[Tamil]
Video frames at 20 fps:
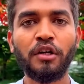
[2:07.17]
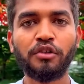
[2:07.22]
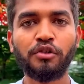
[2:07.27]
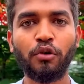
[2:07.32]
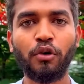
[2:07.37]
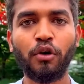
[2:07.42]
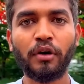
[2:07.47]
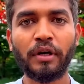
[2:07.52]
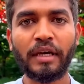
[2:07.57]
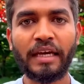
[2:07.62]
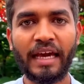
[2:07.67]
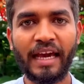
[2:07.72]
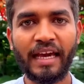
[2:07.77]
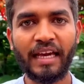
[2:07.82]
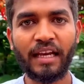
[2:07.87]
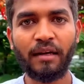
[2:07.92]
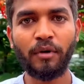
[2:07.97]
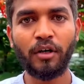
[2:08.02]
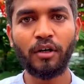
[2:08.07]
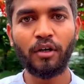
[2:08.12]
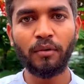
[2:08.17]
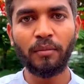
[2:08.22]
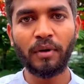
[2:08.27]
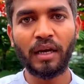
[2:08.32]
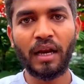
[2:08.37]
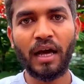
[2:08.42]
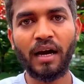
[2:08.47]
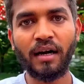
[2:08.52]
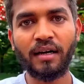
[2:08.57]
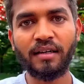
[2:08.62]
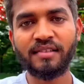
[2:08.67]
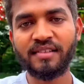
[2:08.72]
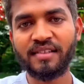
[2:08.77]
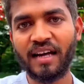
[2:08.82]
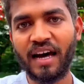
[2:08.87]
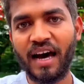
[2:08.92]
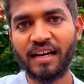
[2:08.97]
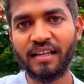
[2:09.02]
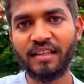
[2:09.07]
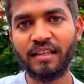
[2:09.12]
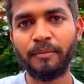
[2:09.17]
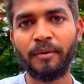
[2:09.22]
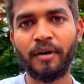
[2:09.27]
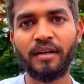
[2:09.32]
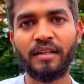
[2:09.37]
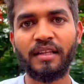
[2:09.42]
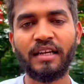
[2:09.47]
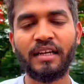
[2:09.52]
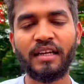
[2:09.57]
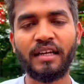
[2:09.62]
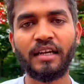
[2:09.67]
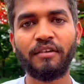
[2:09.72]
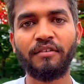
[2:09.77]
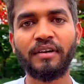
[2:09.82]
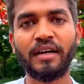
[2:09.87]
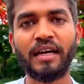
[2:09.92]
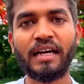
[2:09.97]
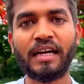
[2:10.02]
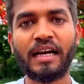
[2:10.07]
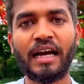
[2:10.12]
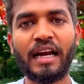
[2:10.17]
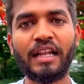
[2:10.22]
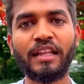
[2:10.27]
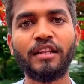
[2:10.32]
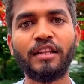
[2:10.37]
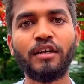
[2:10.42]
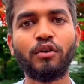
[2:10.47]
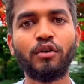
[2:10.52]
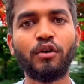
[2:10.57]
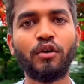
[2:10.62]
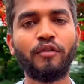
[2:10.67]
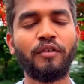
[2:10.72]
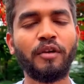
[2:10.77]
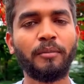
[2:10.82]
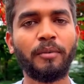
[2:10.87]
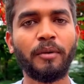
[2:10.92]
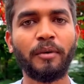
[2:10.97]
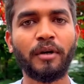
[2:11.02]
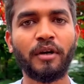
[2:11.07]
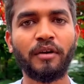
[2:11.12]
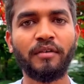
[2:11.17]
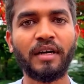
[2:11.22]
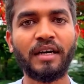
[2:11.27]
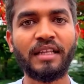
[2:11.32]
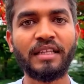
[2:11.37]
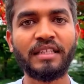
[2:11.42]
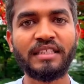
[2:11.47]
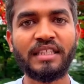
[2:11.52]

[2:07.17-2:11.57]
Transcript: ஸோ கேஎல் மற்றும் கிளாங் சார்ந்த பகுதியில் இருக்கிறவங்க கலந்துக்கணும்னு விருப்பப்படுறவங்க